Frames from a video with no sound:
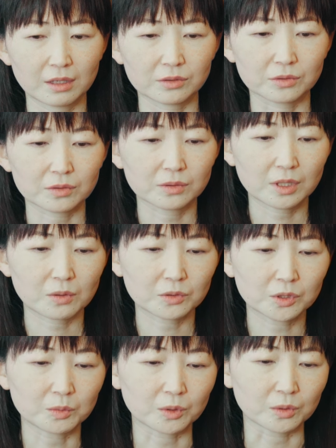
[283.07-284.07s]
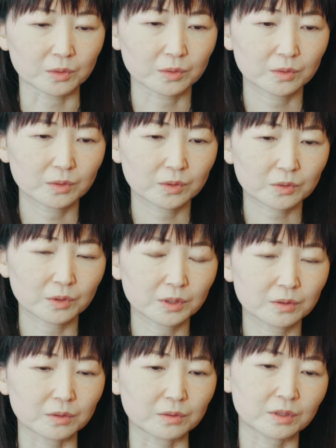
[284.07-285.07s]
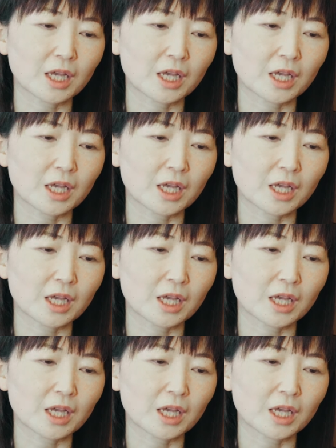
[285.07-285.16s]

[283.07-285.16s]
あのそんなことも少しずつ具